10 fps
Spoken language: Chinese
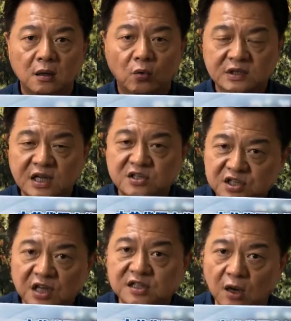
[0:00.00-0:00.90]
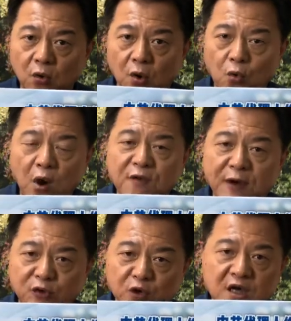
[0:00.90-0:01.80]
我在之前讲过，国安
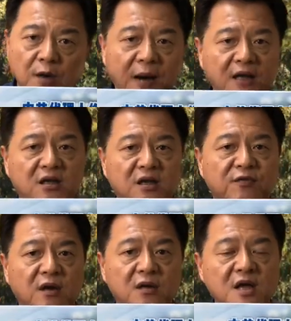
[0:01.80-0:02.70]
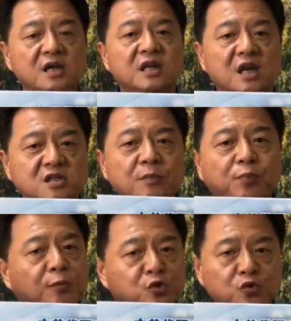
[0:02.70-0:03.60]
法最可怕的地方也是
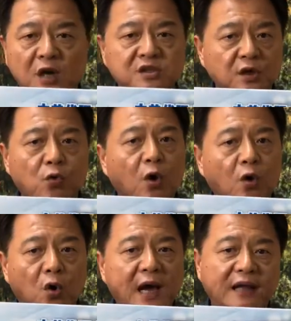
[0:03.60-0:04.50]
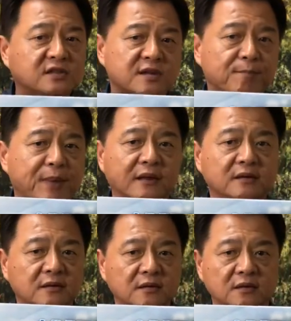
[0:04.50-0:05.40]
不需要经过公开的审判，
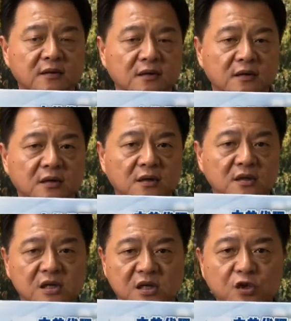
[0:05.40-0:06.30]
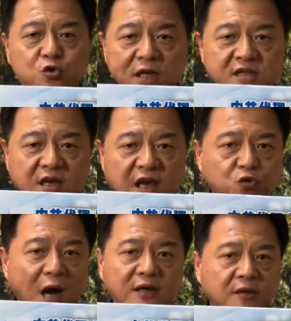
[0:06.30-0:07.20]
也是随时可以
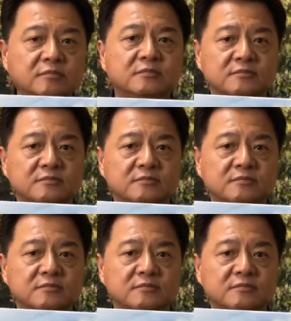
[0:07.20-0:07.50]
抓人，